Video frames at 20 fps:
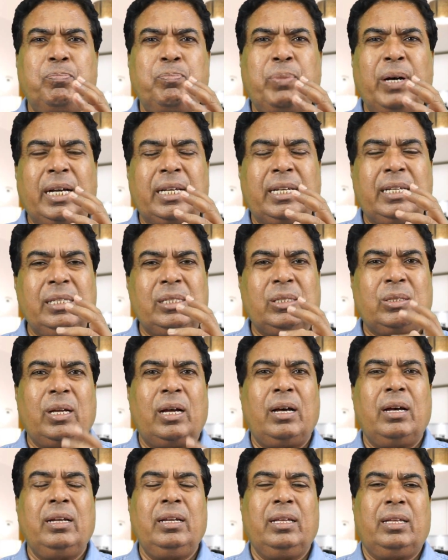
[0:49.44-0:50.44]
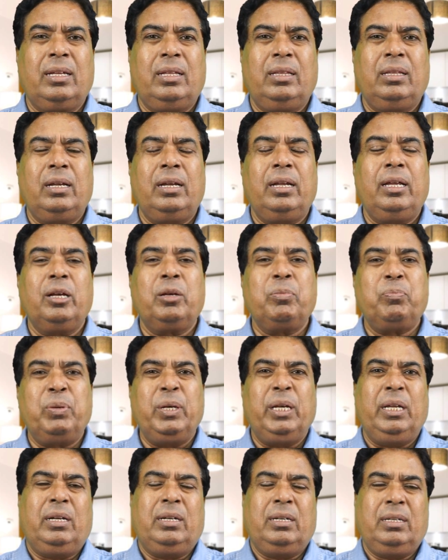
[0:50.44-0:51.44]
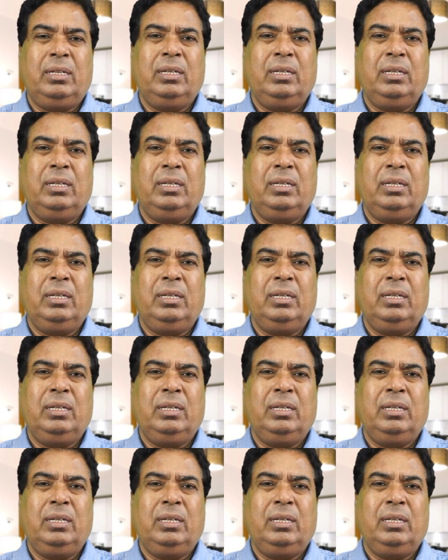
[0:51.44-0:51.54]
पाकिस्तान के अंदर एक फिर